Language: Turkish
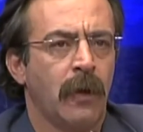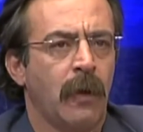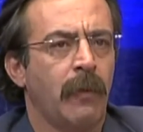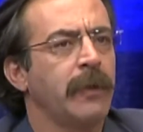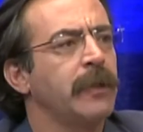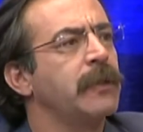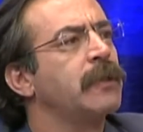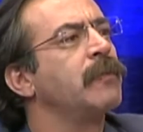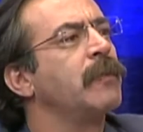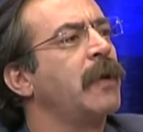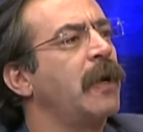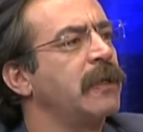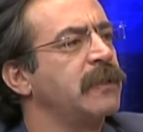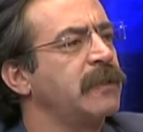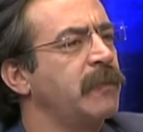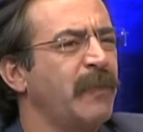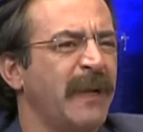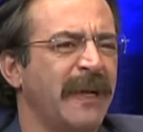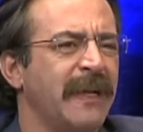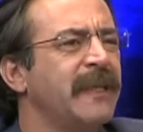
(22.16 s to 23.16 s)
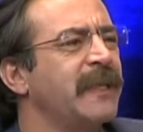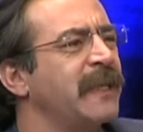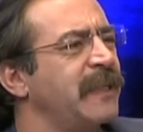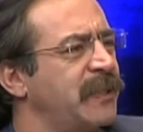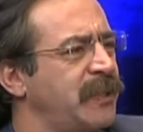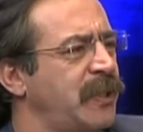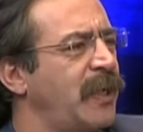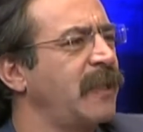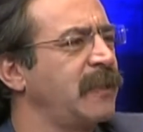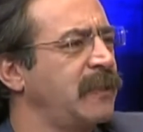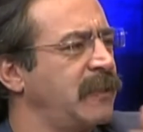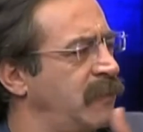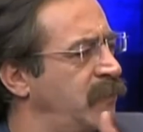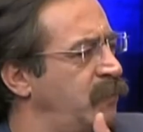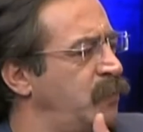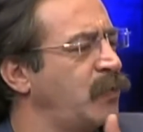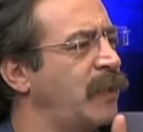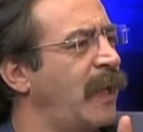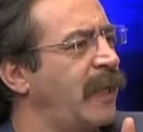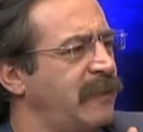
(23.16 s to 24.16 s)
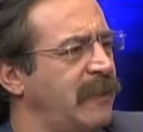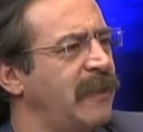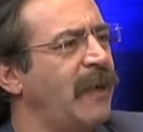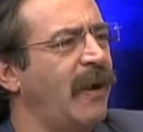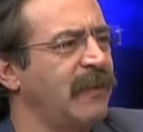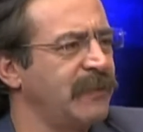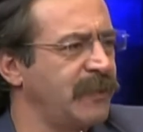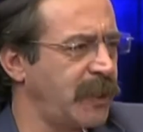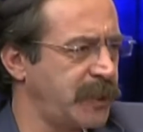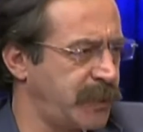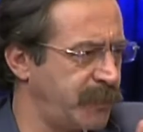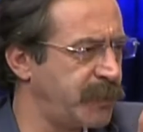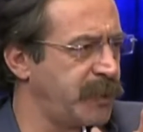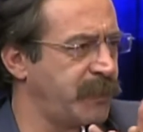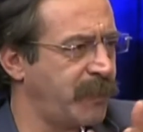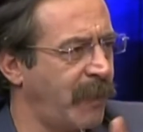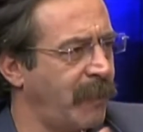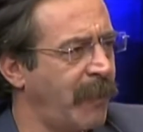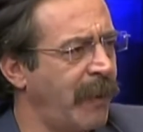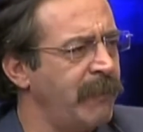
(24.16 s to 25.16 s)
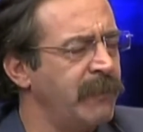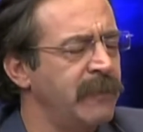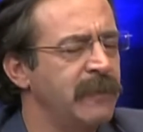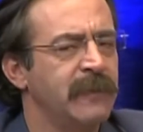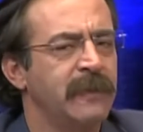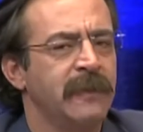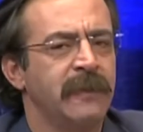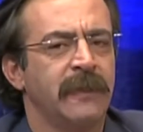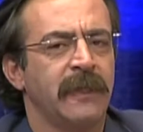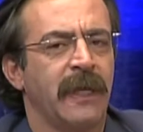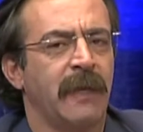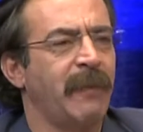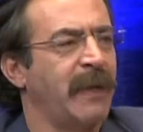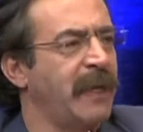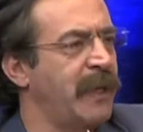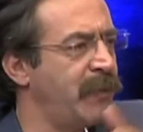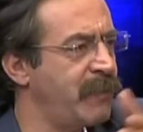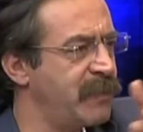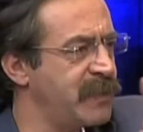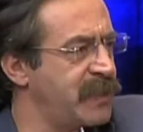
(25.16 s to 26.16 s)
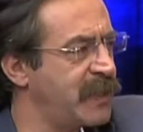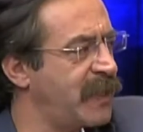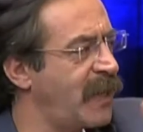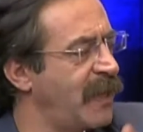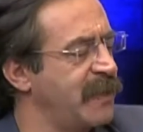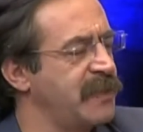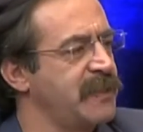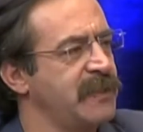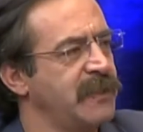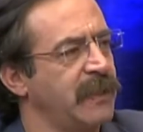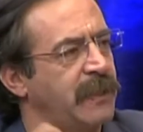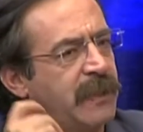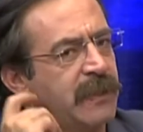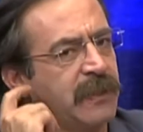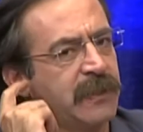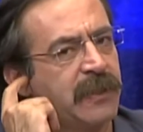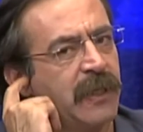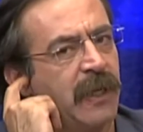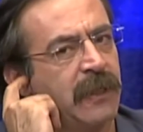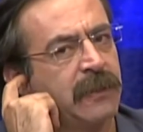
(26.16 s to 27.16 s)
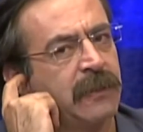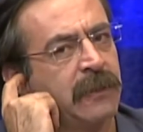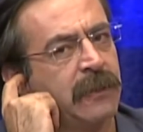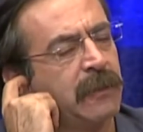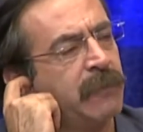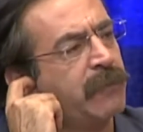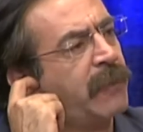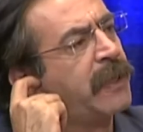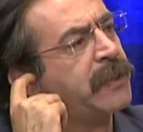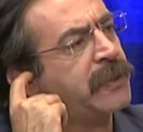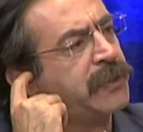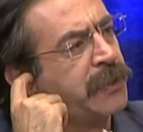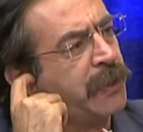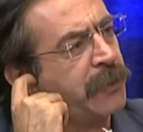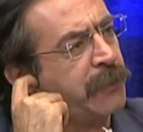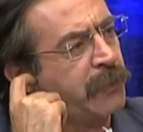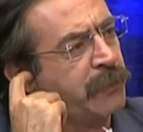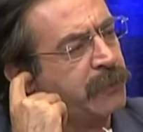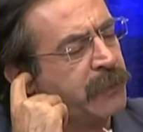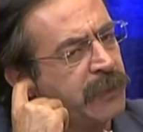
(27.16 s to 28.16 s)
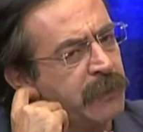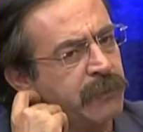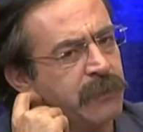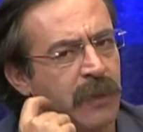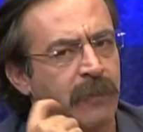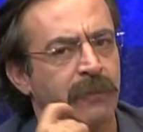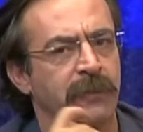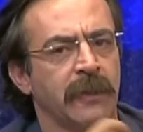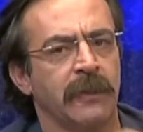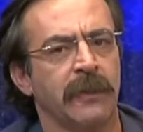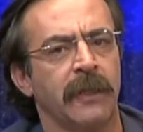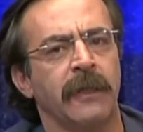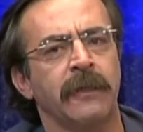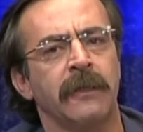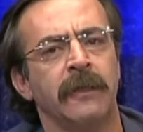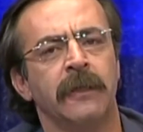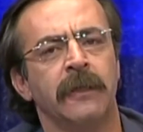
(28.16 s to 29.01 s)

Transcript: ama gittim karşıda belli ki inşaatın müteahhitiyle anlaşmış babam. Hemen evimizin karşısındaki inşaatta dedim ben iş arıyorum dedim. Tabii dediler